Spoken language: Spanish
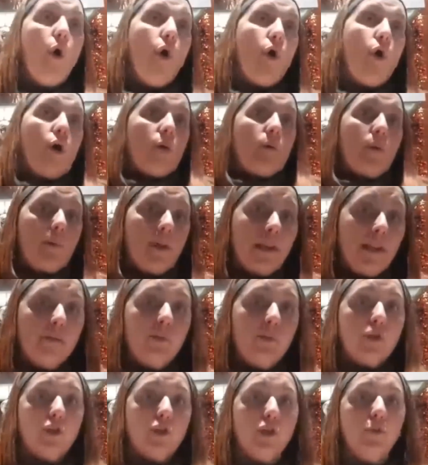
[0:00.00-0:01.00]
o como
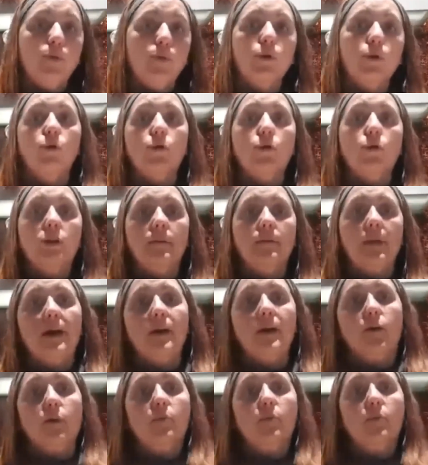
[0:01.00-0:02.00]
mínimo, si no puedo
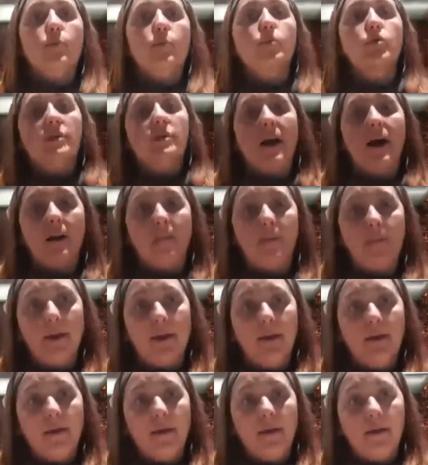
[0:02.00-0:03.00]
cultivar, con
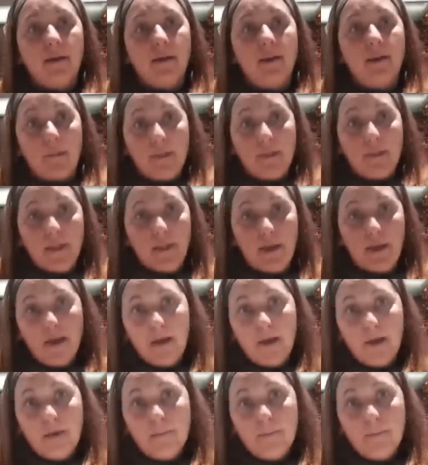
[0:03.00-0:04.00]
buscarme la
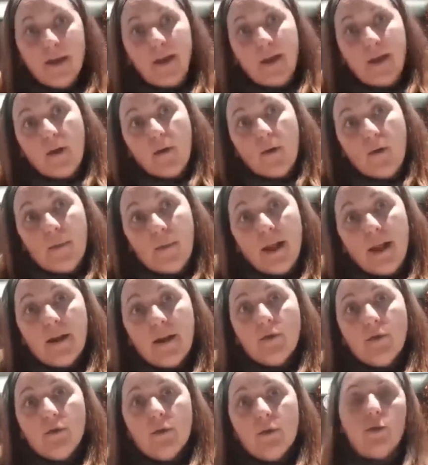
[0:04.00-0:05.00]
vida para
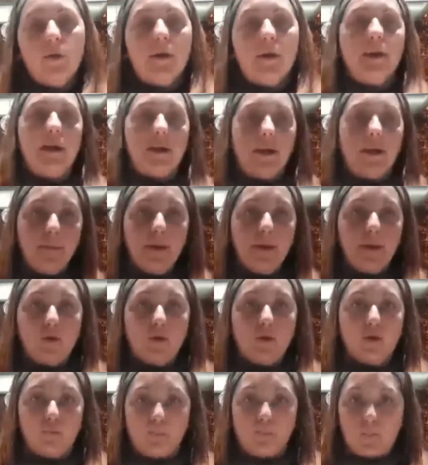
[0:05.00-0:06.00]
comprar donde no haya
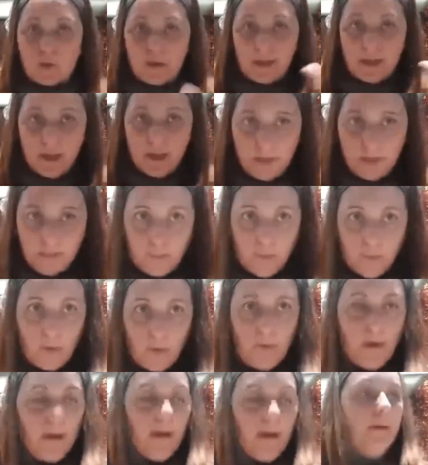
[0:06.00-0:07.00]
químicos, por ejemplo,